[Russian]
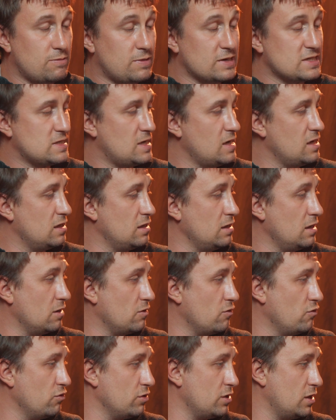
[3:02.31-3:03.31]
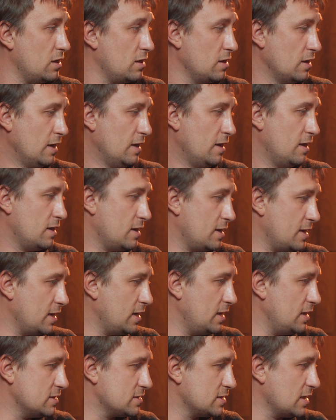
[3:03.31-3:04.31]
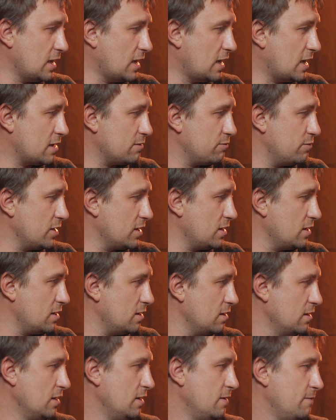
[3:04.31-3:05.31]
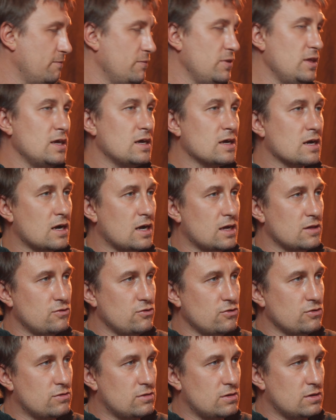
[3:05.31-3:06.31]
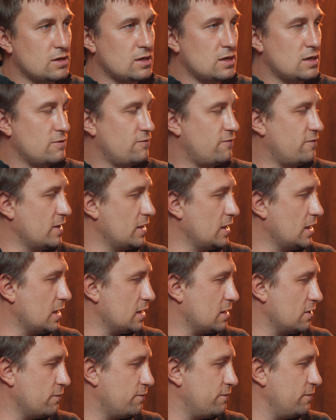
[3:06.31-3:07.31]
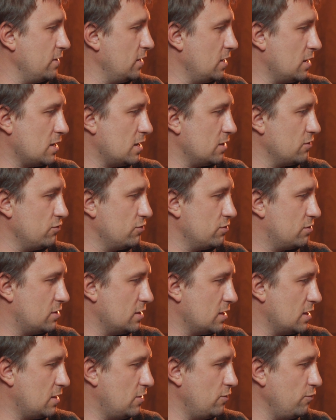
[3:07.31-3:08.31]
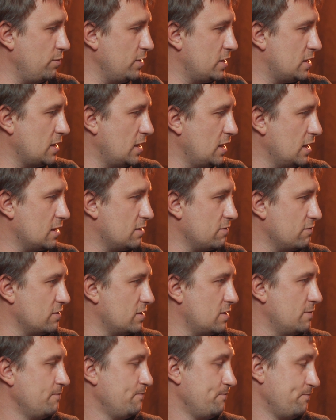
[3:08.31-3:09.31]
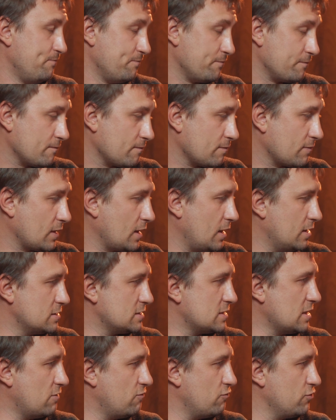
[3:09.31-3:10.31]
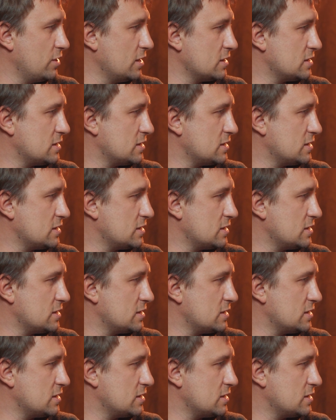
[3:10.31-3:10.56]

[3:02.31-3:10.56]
Последние годы э, релизы Ардега не радуют э, фанатов, не радуют любителей этого завода